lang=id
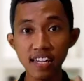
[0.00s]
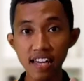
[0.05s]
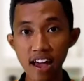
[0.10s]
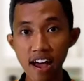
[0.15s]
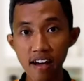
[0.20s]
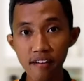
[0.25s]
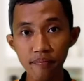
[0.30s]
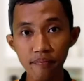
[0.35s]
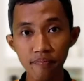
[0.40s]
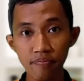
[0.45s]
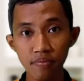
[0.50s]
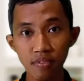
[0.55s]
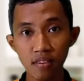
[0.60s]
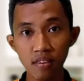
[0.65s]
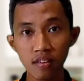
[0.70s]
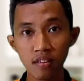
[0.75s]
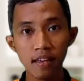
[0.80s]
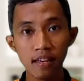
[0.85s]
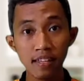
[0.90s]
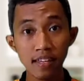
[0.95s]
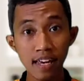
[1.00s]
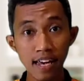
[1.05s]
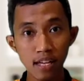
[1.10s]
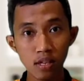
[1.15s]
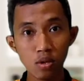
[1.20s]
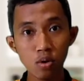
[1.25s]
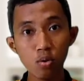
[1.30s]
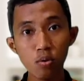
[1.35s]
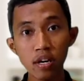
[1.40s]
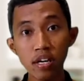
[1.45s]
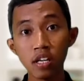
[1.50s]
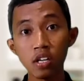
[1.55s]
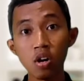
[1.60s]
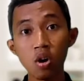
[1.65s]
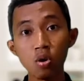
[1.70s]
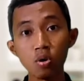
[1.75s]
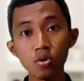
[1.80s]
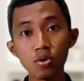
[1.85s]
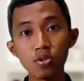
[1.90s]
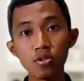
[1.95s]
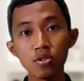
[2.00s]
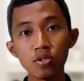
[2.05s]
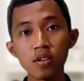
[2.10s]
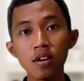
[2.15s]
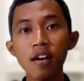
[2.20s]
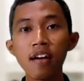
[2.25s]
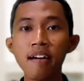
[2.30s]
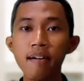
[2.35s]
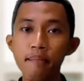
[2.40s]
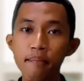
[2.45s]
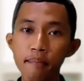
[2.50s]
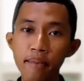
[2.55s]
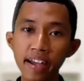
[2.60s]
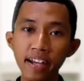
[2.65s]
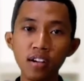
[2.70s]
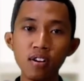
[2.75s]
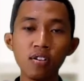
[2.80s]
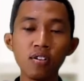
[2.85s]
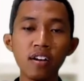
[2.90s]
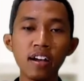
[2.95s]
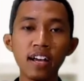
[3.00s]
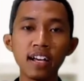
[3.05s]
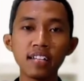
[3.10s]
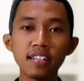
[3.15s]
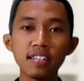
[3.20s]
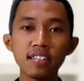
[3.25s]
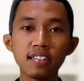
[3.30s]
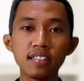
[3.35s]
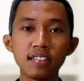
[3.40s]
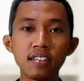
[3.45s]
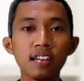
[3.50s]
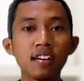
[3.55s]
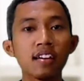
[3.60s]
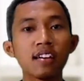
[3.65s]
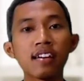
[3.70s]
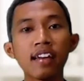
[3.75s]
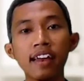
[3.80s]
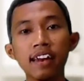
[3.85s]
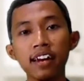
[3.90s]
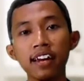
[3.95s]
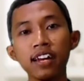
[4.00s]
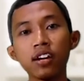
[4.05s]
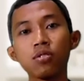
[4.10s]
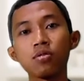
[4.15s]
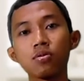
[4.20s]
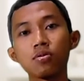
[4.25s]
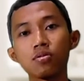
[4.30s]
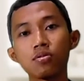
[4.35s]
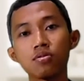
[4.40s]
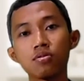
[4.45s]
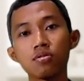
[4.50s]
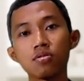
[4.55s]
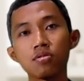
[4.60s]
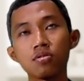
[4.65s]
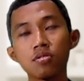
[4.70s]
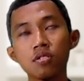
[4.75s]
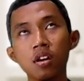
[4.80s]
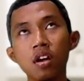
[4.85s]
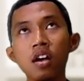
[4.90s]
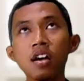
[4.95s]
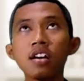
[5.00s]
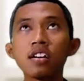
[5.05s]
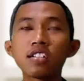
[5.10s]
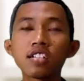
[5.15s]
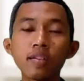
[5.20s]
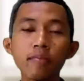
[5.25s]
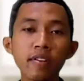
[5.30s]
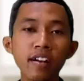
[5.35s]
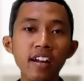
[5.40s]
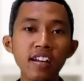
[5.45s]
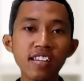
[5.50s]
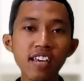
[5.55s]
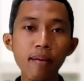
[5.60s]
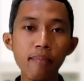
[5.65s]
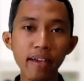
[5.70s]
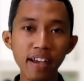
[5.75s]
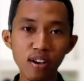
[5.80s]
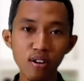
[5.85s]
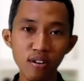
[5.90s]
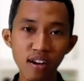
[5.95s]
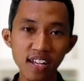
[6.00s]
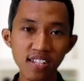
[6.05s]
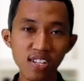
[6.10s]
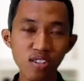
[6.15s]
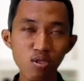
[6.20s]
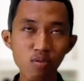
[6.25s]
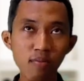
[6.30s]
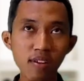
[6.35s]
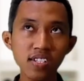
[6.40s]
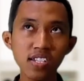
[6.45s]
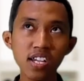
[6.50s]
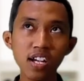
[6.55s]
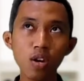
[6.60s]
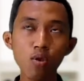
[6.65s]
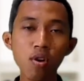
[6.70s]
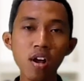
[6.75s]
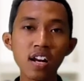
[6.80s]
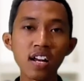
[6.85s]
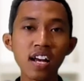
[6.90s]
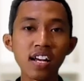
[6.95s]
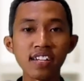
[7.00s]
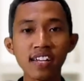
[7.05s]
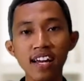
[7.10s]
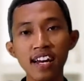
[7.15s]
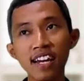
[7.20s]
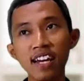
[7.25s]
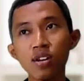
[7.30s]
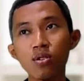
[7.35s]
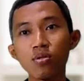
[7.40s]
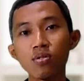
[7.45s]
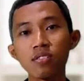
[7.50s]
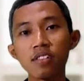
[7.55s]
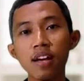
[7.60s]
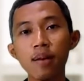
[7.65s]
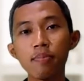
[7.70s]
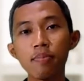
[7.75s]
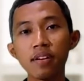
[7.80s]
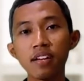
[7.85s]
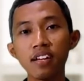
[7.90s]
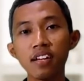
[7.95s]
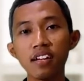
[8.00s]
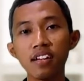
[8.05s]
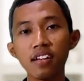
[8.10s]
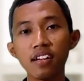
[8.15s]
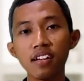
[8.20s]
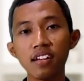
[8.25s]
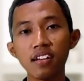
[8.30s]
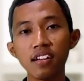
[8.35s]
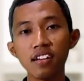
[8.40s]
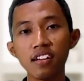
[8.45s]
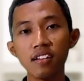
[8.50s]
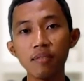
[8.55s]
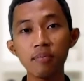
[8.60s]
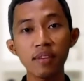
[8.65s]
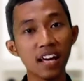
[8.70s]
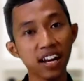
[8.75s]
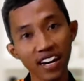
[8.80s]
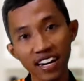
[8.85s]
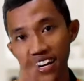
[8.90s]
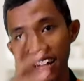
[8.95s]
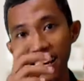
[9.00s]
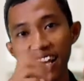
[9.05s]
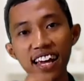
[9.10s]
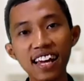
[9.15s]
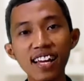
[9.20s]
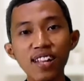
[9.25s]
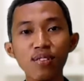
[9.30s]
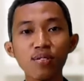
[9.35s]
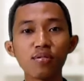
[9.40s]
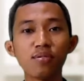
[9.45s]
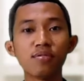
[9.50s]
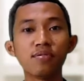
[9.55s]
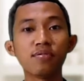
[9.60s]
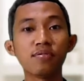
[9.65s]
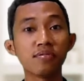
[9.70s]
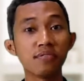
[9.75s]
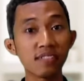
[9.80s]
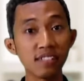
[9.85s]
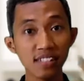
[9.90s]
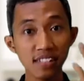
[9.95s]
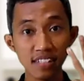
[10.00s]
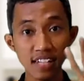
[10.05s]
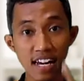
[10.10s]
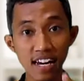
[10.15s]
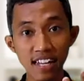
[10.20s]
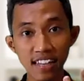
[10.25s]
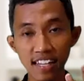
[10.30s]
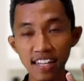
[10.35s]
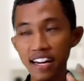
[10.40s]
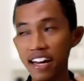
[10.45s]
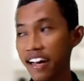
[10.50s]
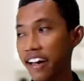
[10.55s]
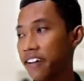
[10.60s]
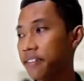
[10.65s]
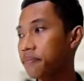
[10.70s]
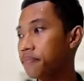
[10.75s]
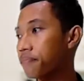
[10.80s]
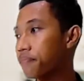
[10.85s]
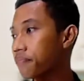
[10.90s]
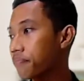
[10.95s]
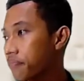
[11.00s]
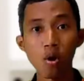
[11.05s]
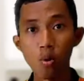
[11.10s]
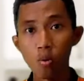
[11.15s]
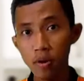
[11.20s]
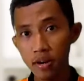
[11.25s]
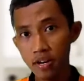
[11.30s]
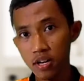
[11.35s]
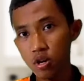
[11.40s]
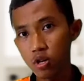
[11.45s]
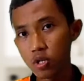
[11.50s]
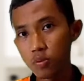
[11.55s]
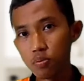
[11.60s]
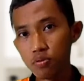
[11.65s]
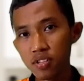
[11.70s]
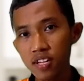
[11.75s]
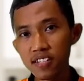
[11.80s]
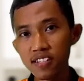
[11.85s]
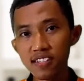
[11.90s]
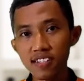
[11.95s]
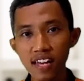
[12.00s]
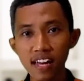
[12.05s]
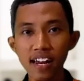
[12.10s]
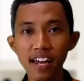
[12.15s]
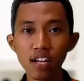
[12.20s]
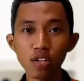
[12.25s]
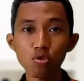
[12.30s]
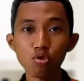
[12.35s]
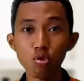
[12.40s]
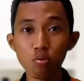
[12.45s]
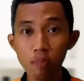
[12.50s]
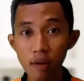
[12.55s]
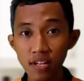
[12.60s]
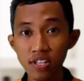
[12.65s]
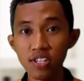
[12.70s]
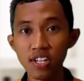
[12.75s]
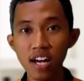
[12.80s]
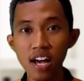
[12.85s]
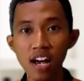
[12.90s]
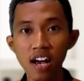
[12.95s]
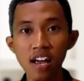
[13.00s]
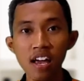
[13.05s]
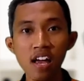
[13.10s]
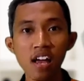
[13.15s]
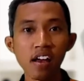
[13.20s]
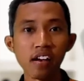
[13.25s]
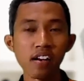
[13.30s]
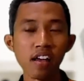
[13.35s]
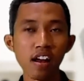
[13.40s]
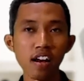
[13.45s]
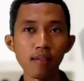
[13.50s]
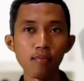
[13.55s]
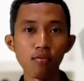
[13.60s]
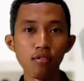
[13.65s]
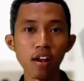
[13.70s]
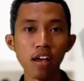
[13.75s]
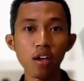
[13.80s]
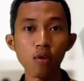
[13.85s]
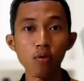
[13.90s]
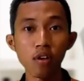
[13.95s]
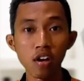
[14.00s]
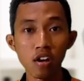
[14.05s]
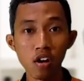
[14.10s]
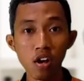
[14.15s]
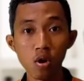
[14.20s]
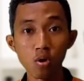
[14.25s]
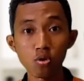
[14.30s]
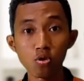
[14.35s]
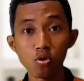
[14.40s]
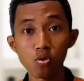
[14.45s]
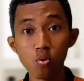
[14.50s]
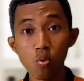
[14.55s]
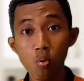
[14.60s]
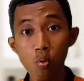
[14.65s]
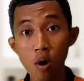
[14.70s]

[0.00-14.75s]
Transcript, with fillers: tiga, yaitu Windows, Mac OS, dan Linux. Sebenarnya Mac OS itu masih keluarganya Linux, tapi biarin deh kayak gitu. Ada tiga ya. Windows punya sejarah yang cukup panjang, dari mulai Windows